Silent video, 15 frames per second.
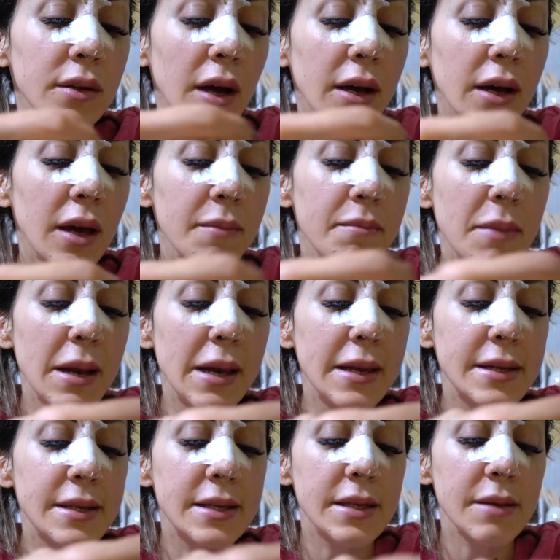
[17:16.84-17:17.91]
anche
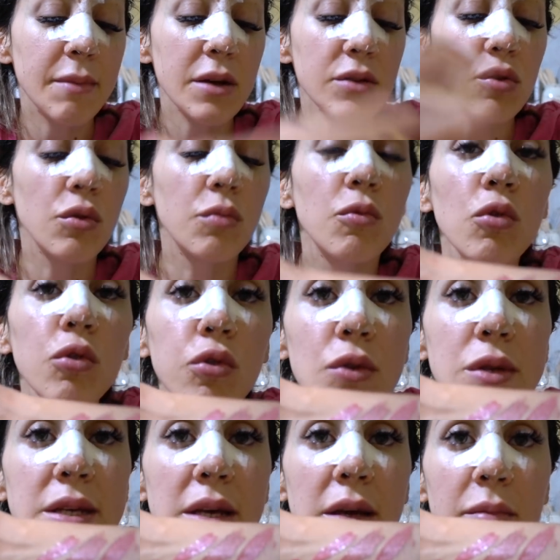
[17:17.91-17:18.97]
bellissima, sono molto
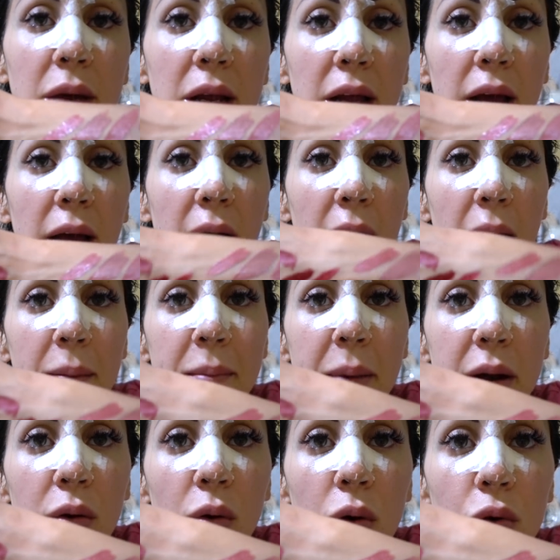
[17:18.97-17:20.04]
simili,
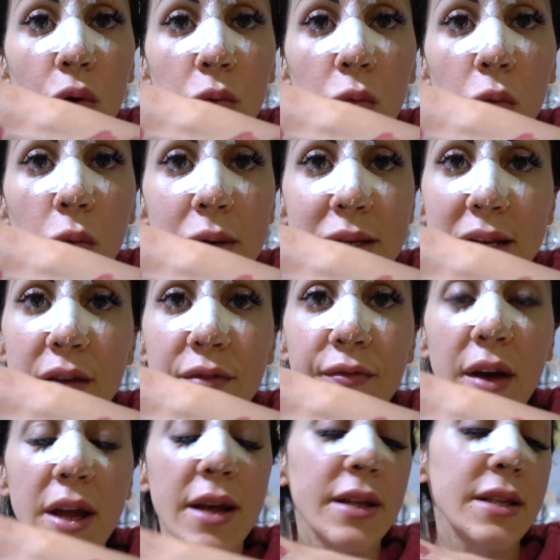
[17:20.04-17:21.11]
però comunque si
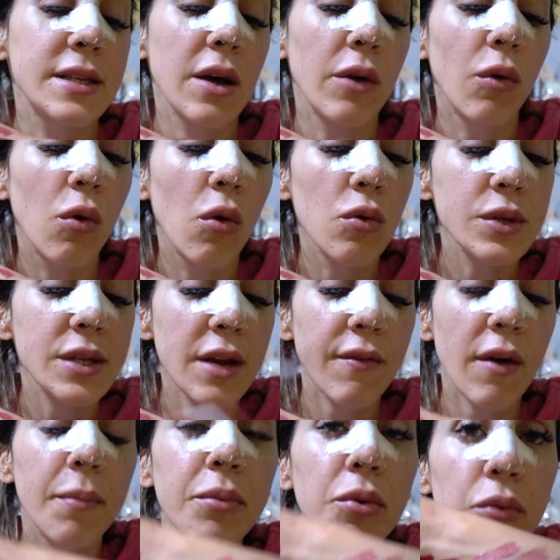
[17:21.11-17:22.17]
differenziano. Closer
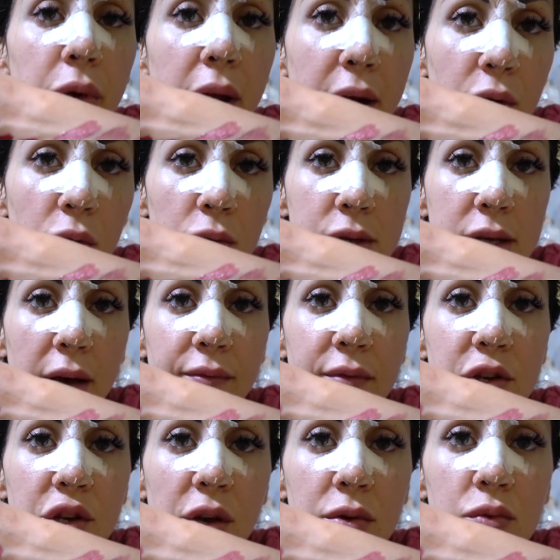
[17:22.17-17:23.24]
va più nel rosa,
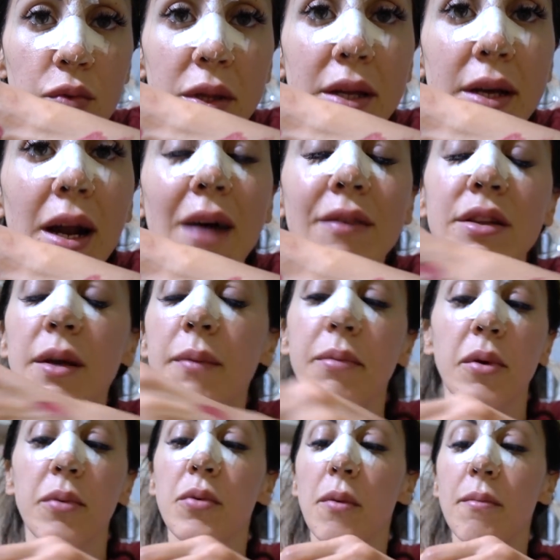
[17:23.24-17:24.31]
invece Sweet Gravity è
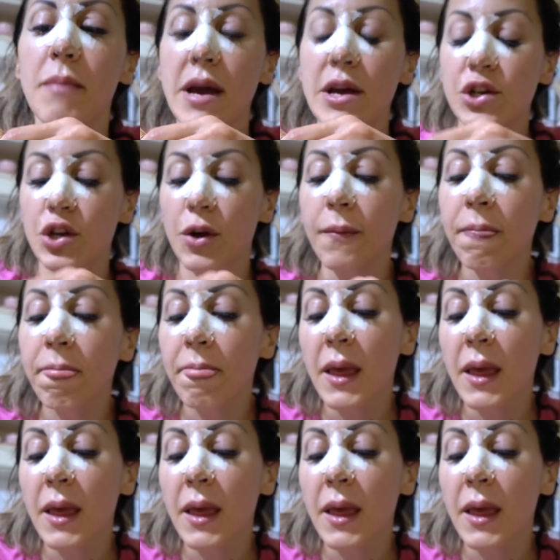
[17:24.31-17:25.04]
proprio beige